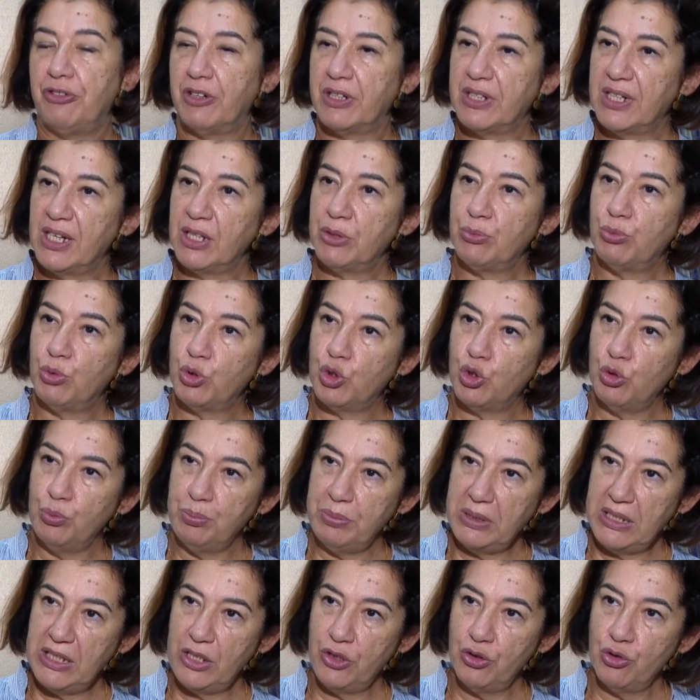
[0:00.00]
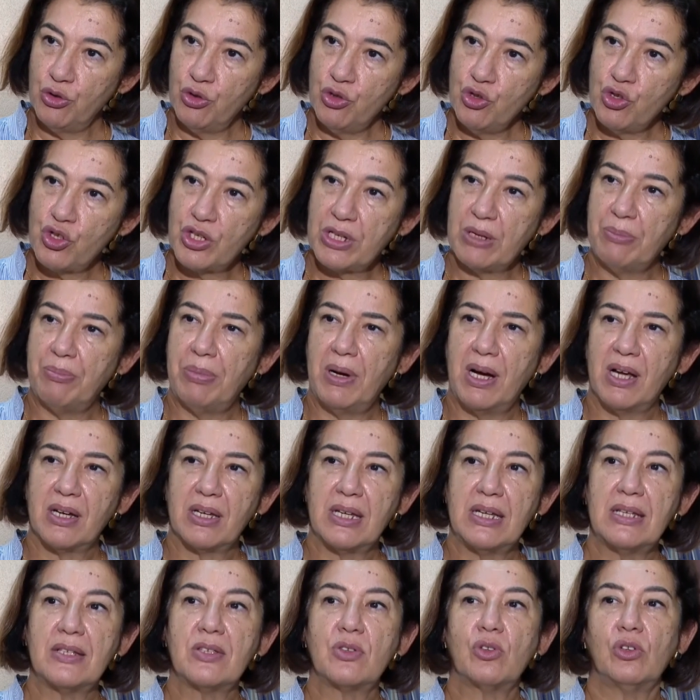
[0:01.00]
Fakat bugün biliyoruz ki
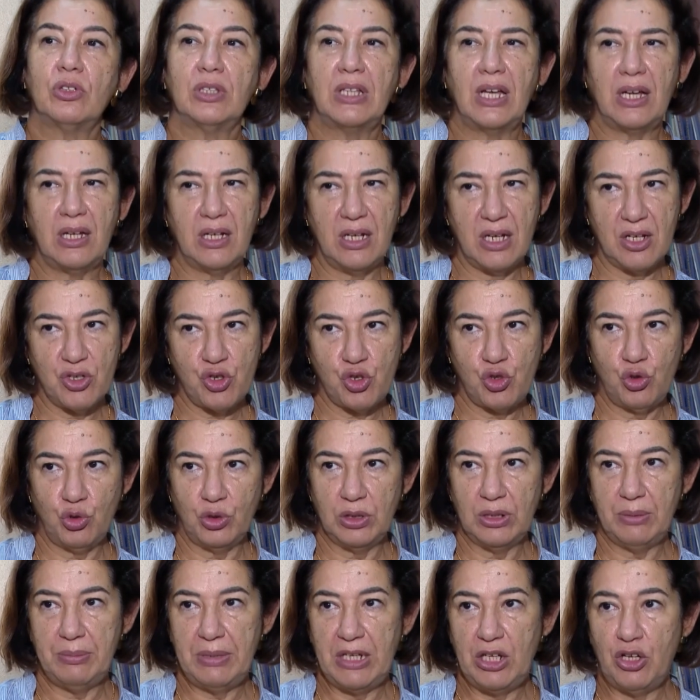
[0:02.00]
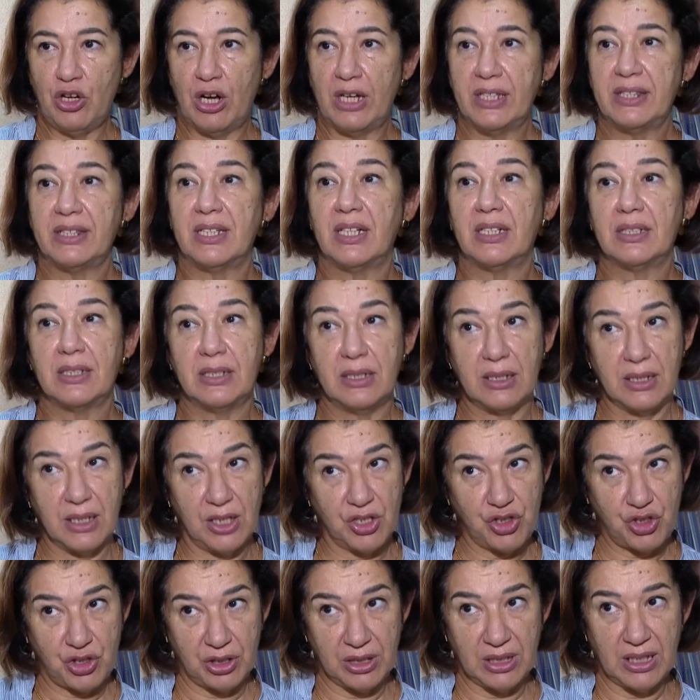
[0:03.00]
Parkinson her yaşta olabiliyor. Hatta 40
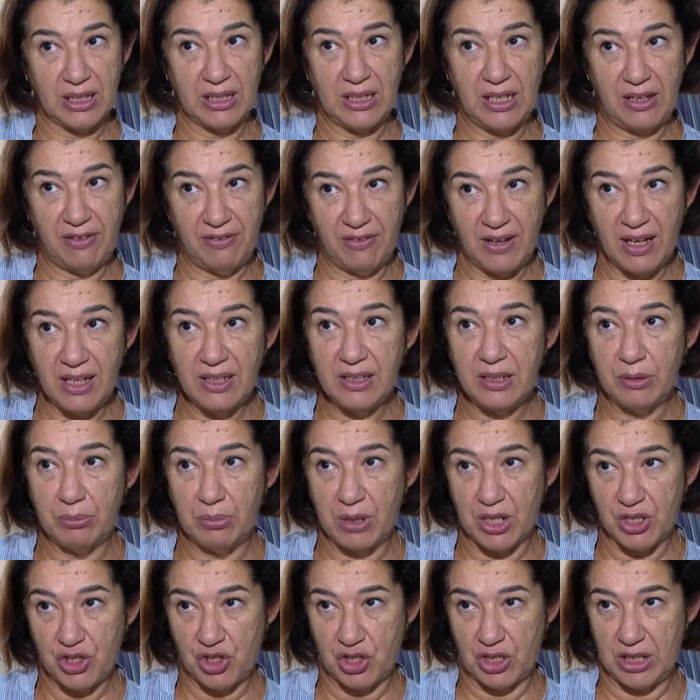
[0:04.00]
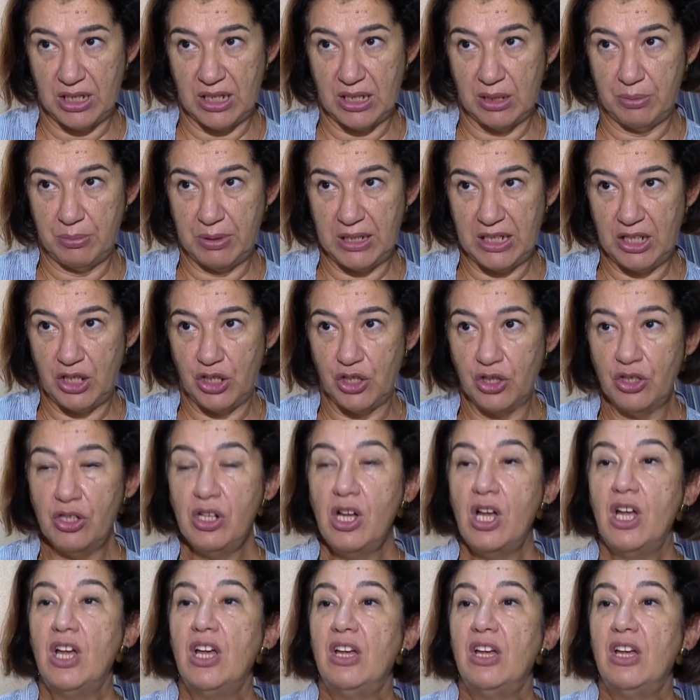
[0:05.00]
yaşından evvel de başlayabiliyor.